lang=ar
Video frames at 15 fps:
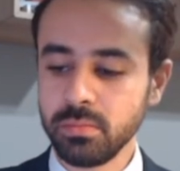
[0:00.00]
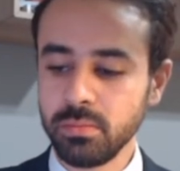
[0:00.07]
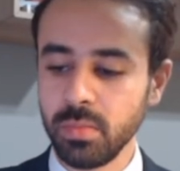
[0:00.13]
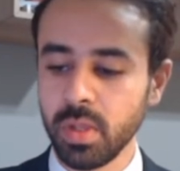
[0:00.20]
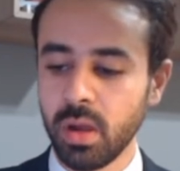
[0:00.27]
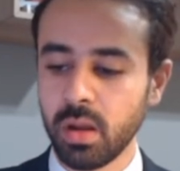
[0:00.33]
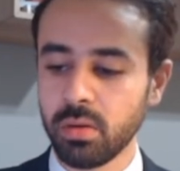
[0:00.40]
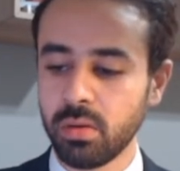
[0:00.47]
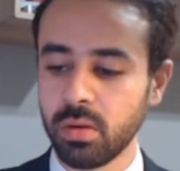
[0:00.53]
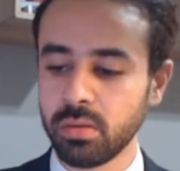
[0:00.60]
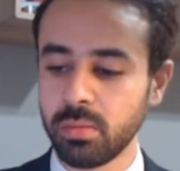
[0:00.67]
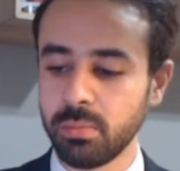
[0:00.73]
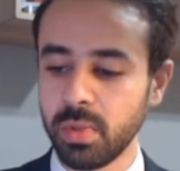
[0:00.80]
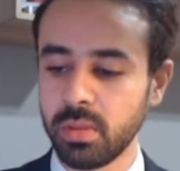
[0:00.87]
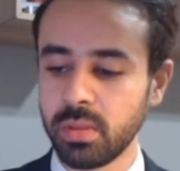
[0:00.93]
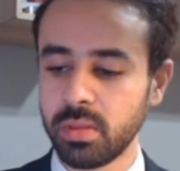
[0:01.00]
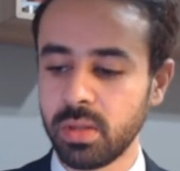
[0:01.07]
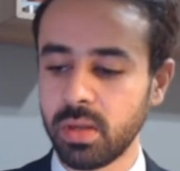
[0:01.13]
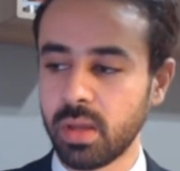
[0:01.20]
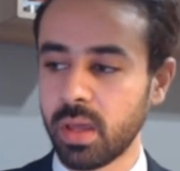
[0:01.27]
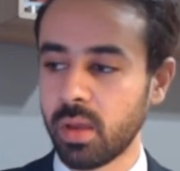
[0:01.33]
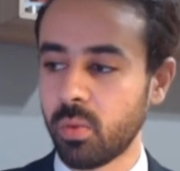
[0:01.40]
القادم باذن
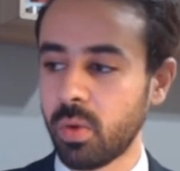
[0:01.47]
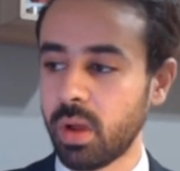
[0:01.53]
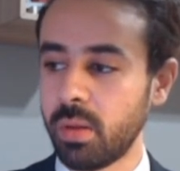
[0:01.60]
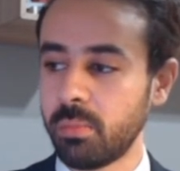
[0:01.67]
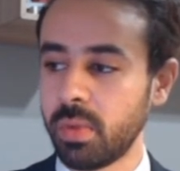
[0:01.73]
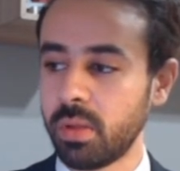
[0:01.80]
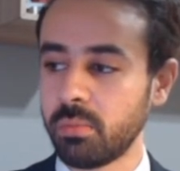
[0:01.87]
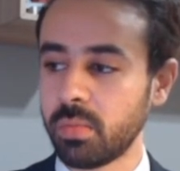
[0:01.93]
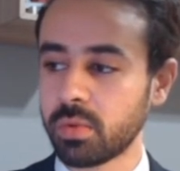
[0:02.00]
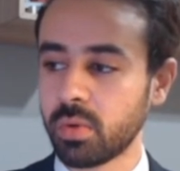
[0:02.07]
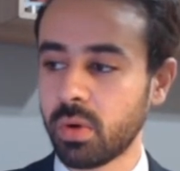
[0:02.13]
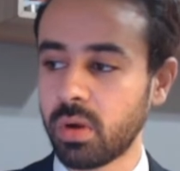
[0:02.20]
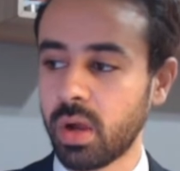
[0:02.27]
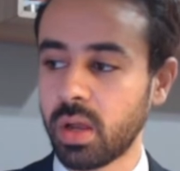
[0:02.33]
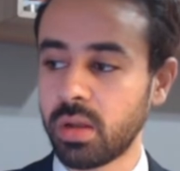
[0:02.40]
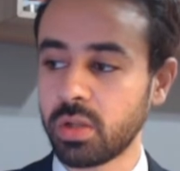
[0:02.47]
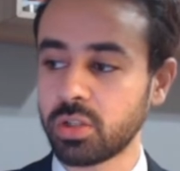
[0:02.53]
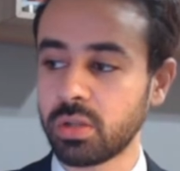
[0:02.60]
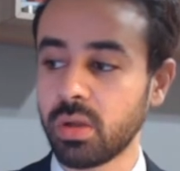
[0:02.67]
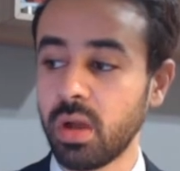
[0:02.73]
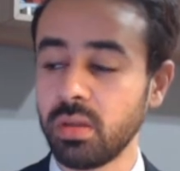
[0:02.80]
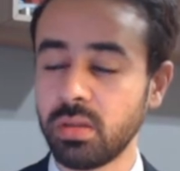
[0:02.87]
الله ومن متوقع ان
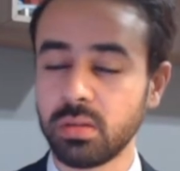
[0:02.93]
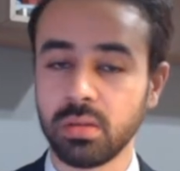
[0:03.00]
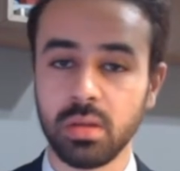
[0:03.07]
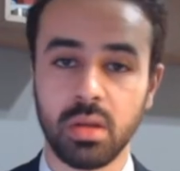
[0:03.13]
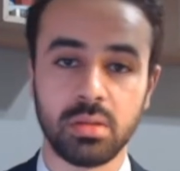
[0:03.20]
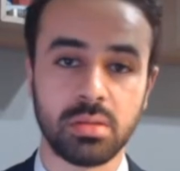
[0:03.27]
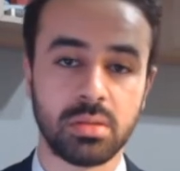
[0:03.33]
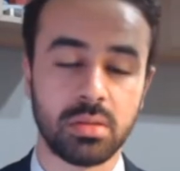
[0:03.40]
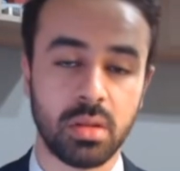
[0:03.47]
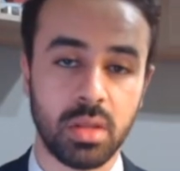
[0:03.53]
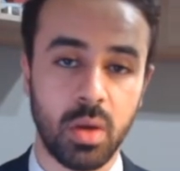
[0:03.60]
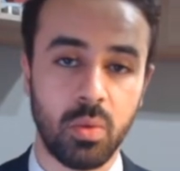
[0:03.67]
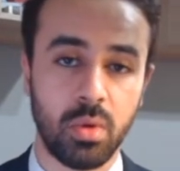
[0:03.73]
نشهد ايضا تداول